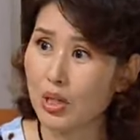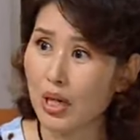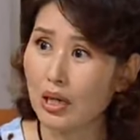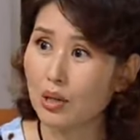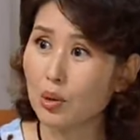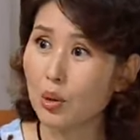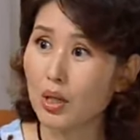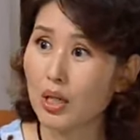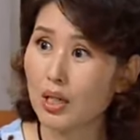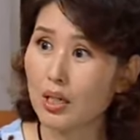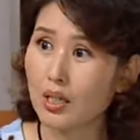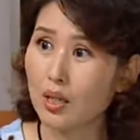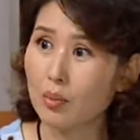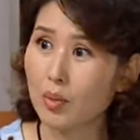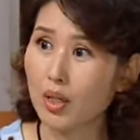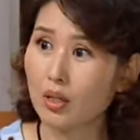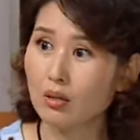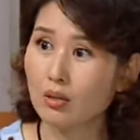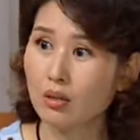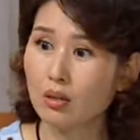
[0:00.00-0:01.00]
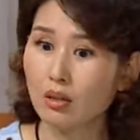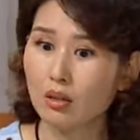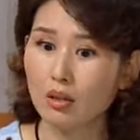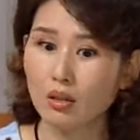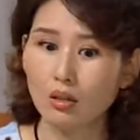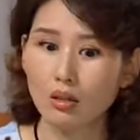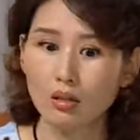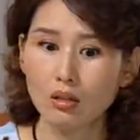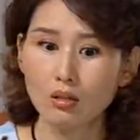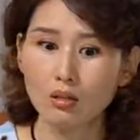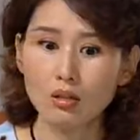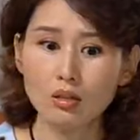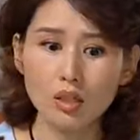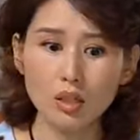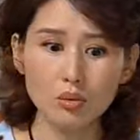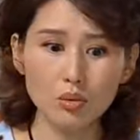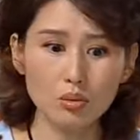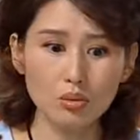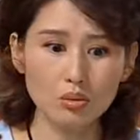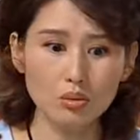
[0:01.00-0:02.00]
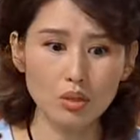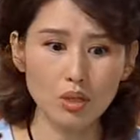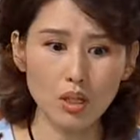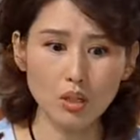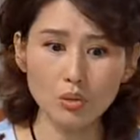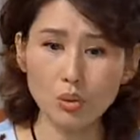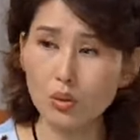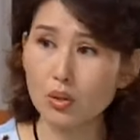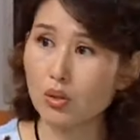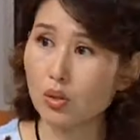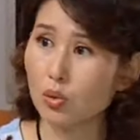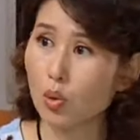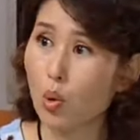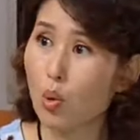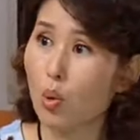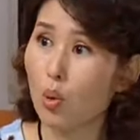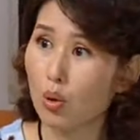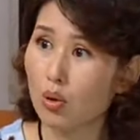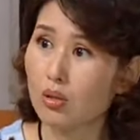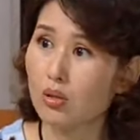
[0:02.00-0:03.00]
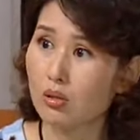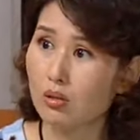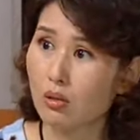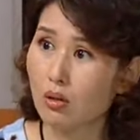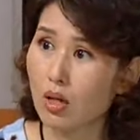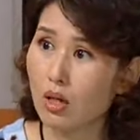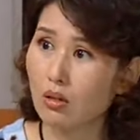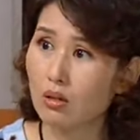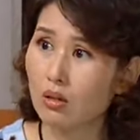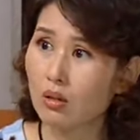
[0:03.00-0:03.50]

나중에 학교 가게 되면 그때도 계속해서 동거로 있을